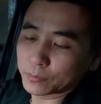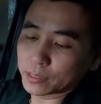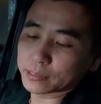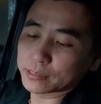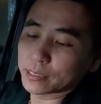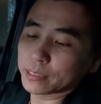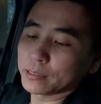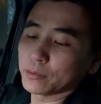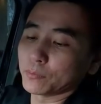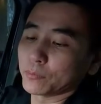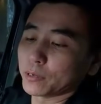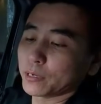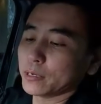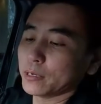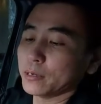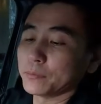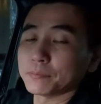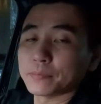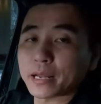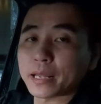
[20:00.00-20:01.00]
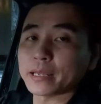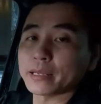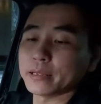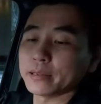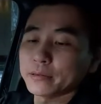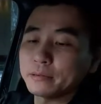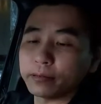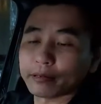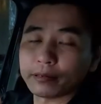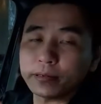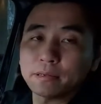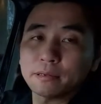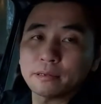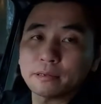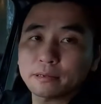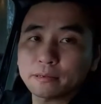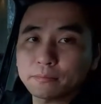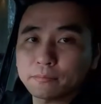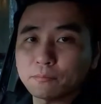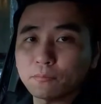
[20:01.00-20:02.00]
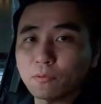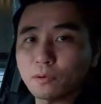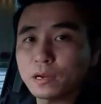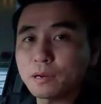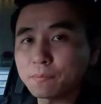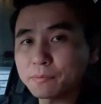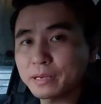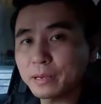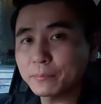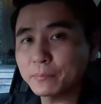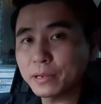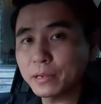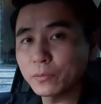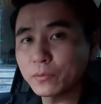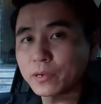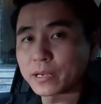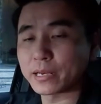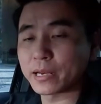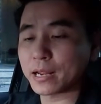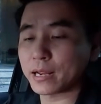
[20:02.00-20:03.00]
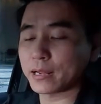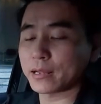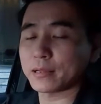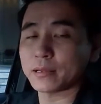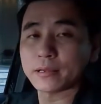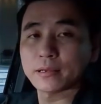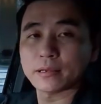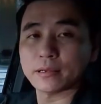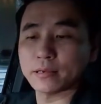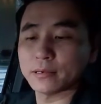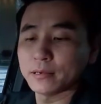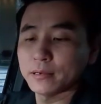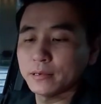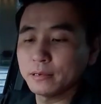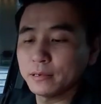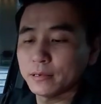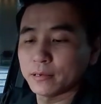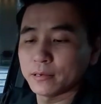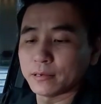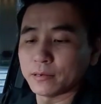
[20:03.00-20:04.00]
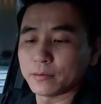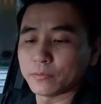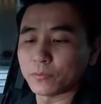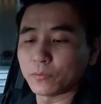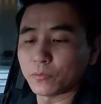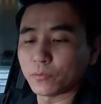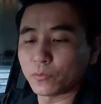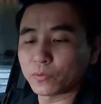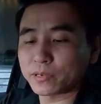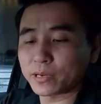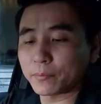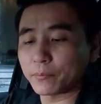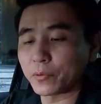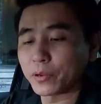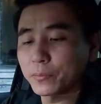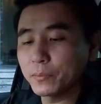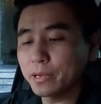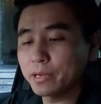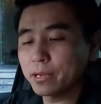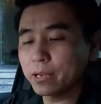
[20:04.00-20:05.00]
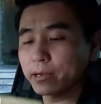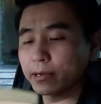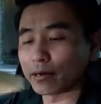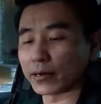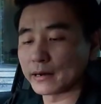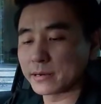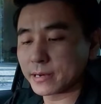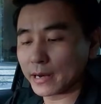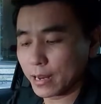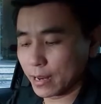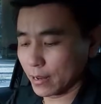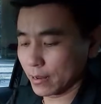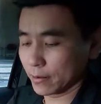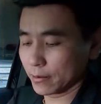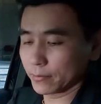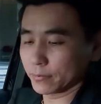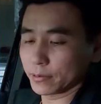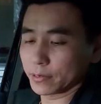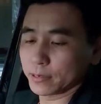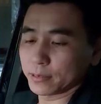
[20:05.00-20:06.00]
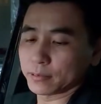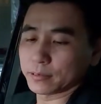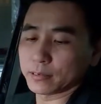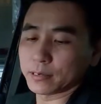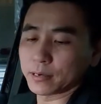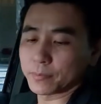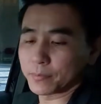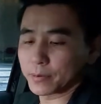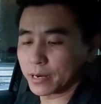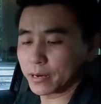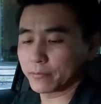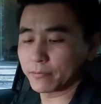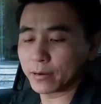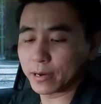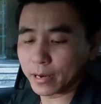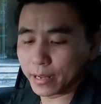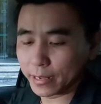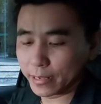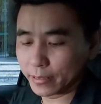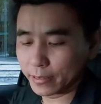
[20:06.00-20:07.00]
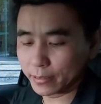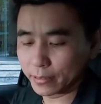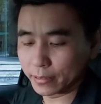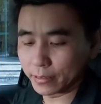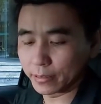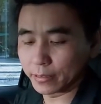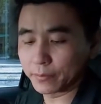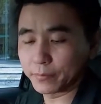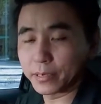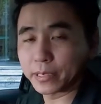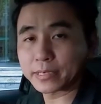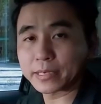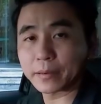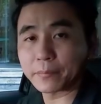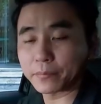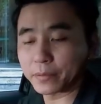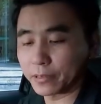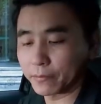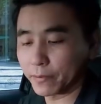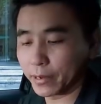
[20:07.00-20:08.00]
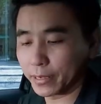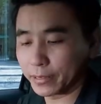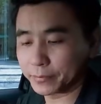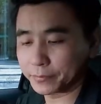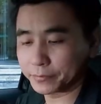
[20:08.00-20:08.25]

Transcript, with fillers: sẽ dùng cái hộp này mua hộp trầm này của kỳ lân trầm nguyên miếng này gỡ ra gỡ ra và lấy những cái miếng trầm như vậy